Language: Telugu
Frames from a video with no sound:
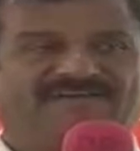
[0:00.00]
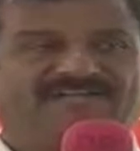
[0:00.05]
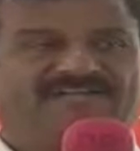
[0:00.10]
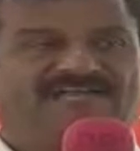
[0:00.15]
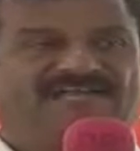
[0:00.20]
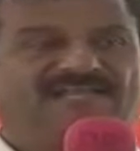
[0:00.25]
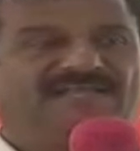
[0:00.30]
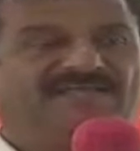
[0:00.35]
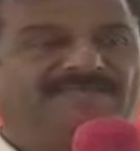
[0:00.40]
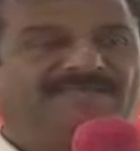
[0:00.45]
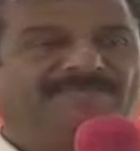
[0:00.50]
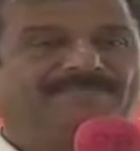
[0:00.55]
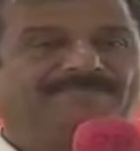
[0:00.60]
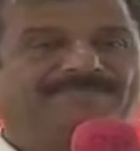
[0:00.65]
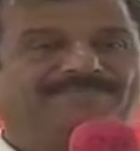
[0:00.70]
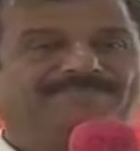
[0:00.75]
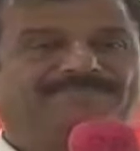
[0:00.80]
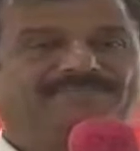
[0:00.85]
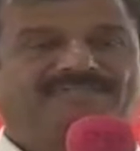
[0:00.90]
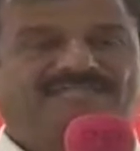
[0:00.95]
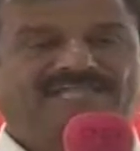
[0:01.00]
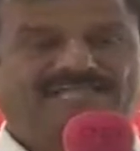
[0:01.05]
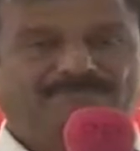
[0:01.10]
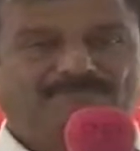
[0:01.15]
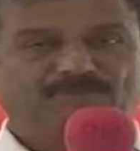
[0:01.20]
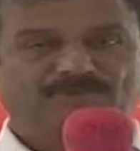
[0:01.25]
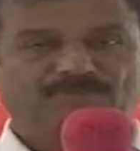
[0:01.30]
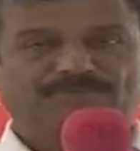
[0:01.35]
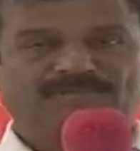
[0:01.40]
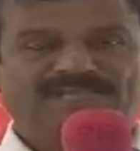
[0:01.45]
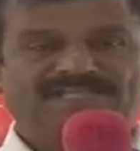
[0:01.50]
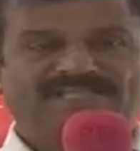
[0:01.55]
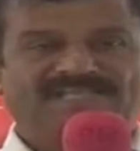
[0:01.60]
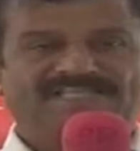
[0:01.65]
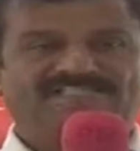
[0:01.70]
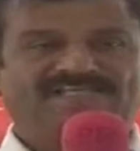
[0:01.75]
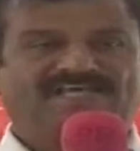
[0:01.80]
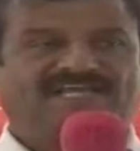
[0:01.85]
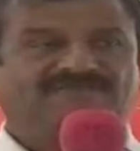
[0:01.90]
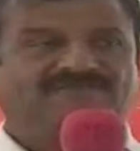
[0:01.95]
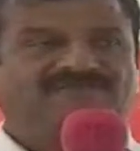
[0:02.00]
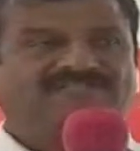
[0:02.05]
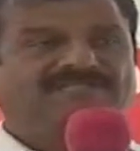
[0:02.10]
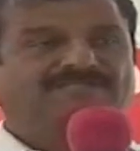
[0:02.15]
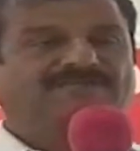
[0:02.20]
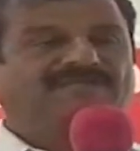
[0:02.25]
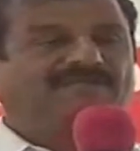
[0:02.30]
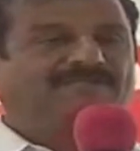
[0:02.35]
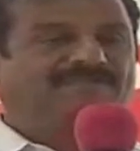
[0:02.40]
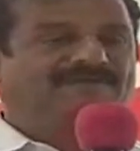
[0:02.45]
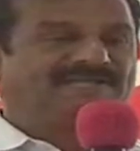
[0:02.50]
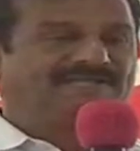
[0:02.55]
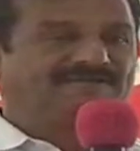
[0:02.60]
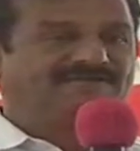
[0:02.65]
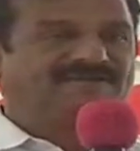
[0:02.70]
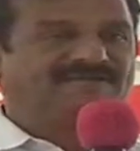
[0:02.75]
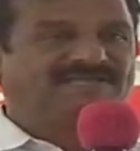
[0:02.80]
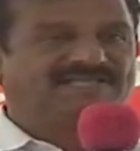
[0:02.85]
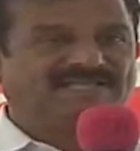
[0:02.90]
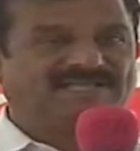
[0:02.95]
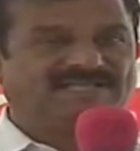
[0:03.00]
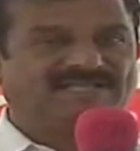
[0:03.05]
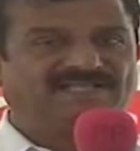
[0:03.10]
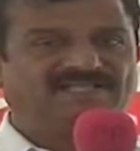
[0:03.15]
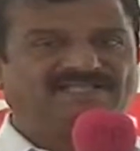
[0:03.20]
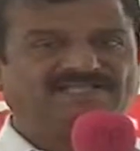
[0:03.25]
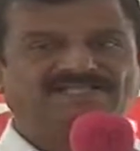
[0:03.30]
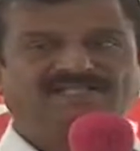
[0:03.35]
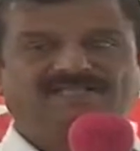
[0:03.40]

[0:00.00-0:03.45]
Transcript: వండియాలి ఏ భూమిలో ఏ సారవంతమైన పంట వండియాలి